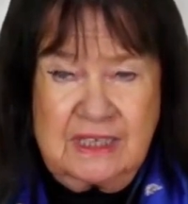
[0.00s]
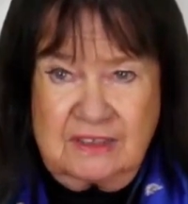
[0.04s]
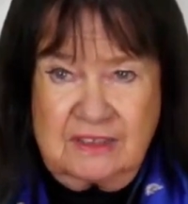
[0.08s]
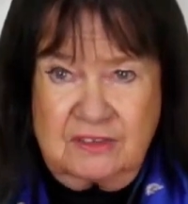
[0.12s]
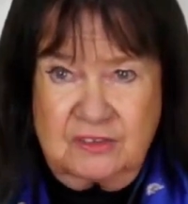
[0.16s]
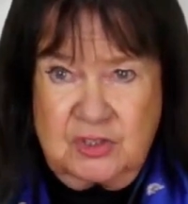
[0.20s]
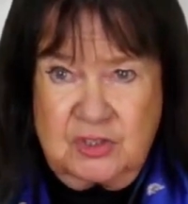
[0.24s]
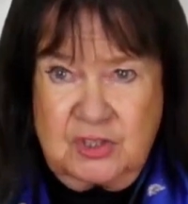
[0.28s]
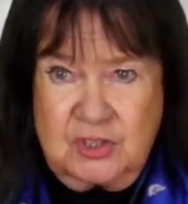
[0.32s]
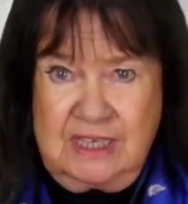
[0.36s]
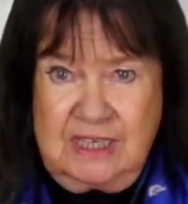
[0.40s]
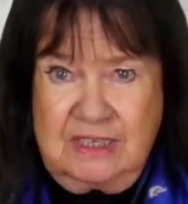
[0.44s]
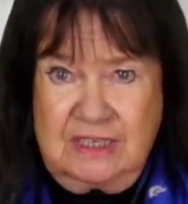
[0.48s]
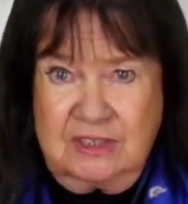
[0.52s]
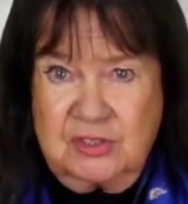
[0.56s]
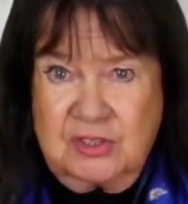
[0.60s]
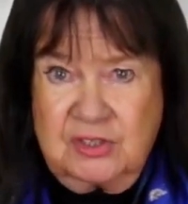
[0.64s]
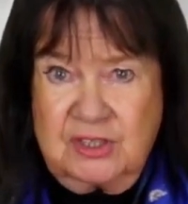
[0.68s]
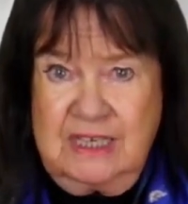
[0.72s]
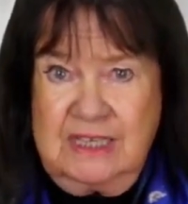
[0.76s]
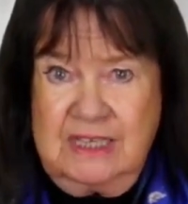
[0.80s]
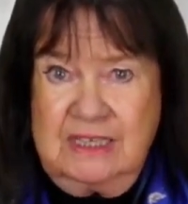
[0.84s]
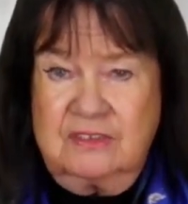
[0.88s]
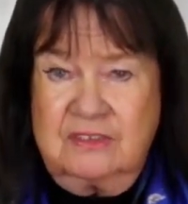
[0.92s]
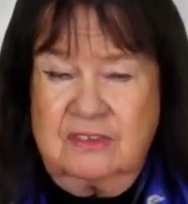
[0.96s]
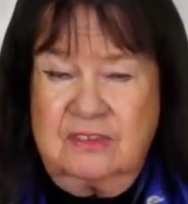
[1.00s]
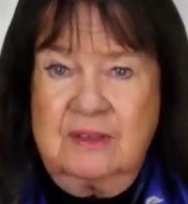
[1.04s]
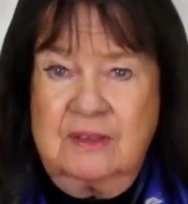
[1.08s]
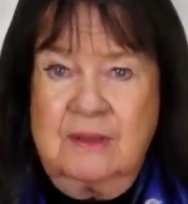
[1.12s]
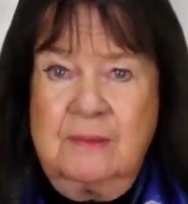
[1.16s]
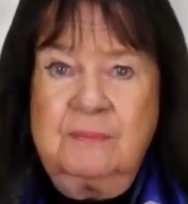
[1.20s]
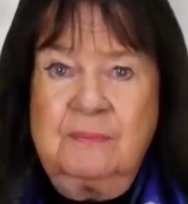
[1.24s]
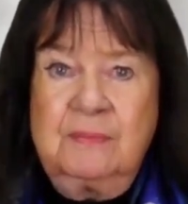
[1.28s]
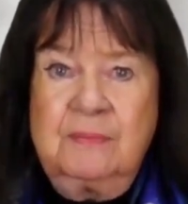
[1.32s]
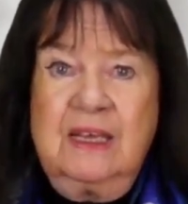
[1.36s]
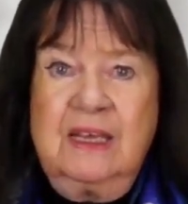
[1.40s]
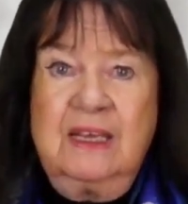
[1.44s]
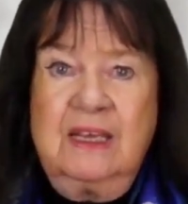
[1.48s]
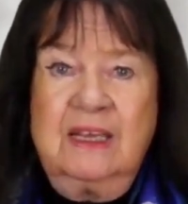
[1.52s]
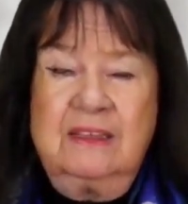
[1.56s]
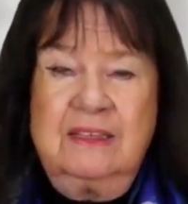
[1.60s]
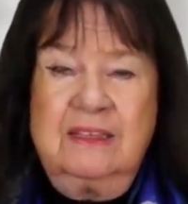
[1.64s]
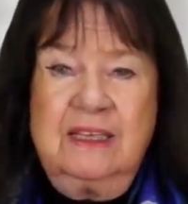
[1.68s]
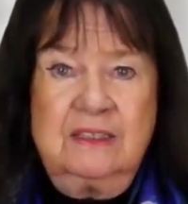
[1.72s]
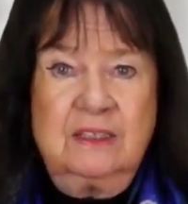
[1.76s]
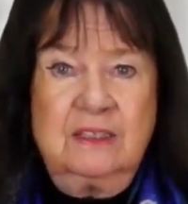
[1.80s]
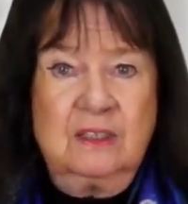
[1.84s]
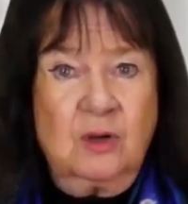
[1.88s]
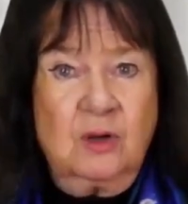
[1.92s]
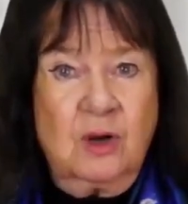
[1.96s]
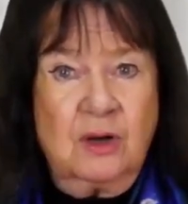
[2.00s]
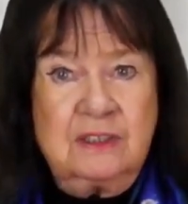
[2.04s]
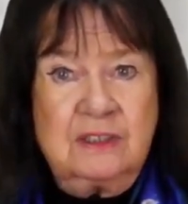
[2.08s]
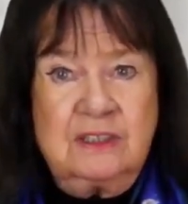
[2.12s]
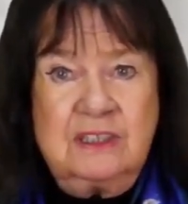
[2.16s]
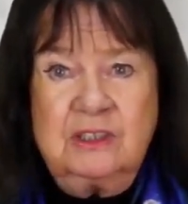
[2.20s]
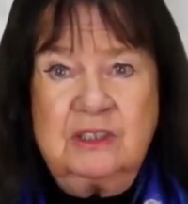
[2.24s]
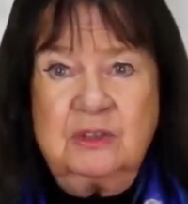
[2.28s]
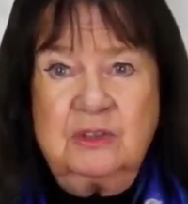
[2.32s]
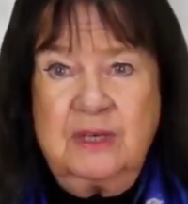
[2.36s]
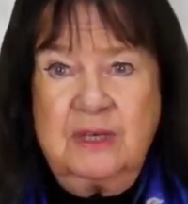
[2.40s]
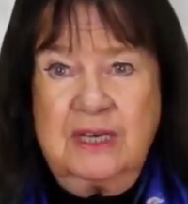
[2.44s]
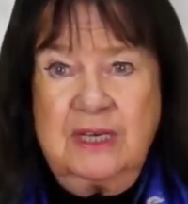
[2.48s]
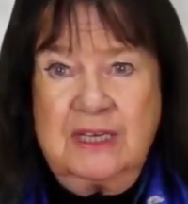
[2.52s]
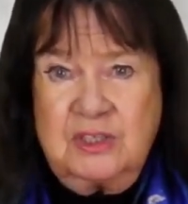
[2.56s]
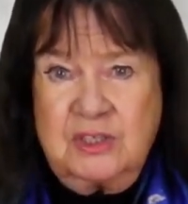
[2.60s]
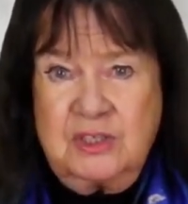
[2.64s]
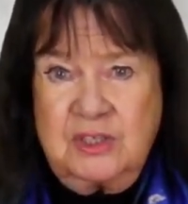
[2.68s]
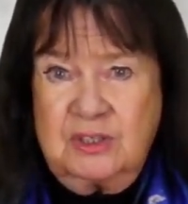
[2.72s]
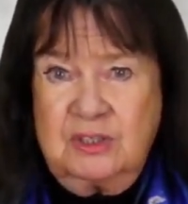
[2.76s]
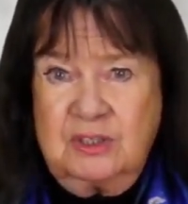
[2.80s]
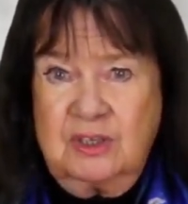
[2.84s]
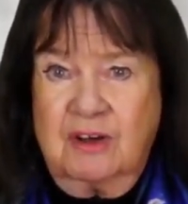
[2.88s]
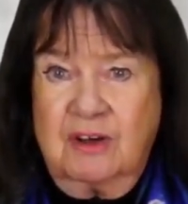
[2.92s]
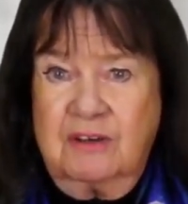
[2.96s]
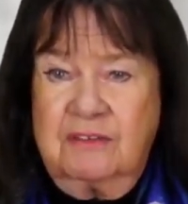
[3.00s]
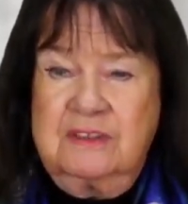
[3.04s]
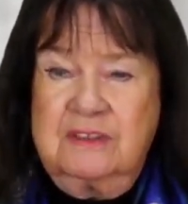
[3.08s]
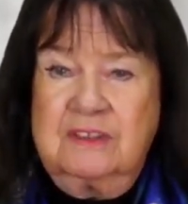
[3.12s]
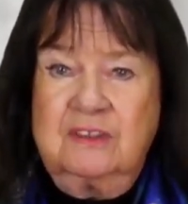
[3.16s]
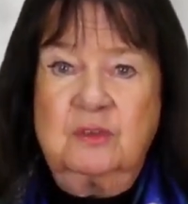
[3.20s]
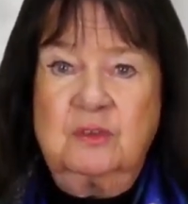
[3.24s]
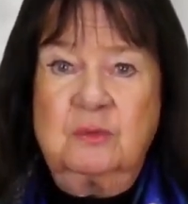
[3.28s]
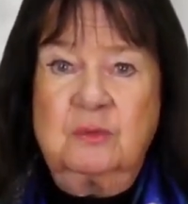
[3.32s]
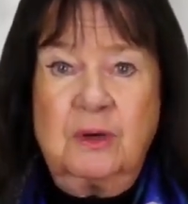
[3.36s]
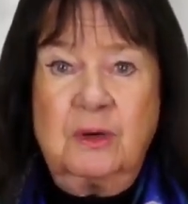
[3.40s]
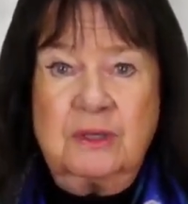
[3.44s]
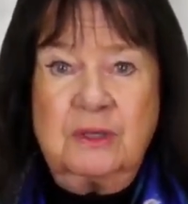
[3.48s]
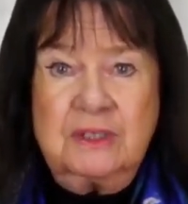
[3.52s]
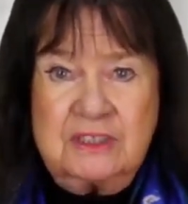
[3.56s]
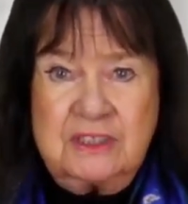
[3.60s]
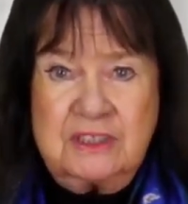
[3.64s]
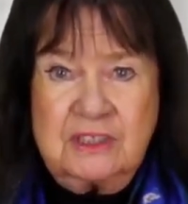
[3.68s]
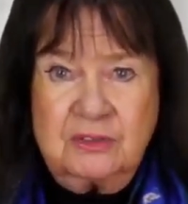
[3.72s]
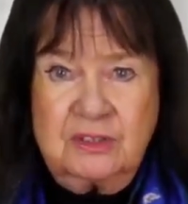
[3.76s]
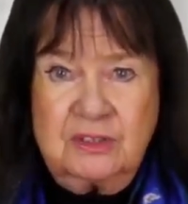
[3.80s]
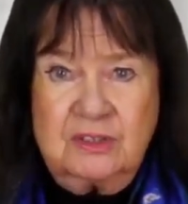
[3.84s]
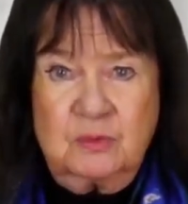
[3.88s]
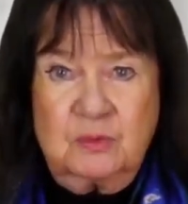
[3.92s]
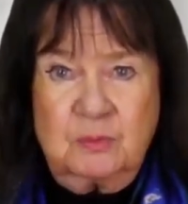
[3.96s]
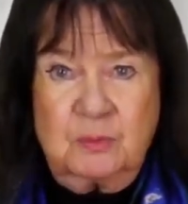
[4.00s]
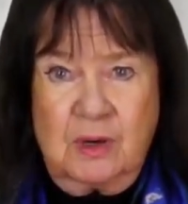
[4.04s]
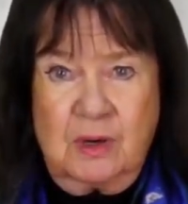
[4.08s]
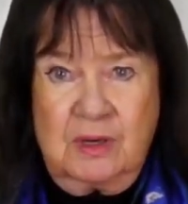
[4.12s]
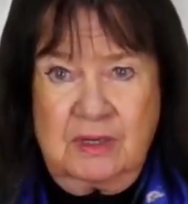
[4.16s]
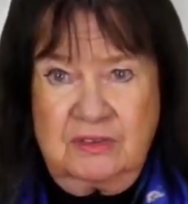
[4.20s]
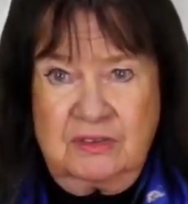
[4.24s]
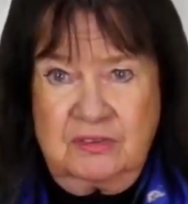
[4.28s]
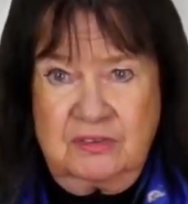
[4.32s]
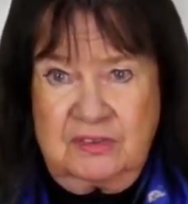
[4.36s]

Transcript: que cette politique monétariste donc, si elle n'était pas corrigée,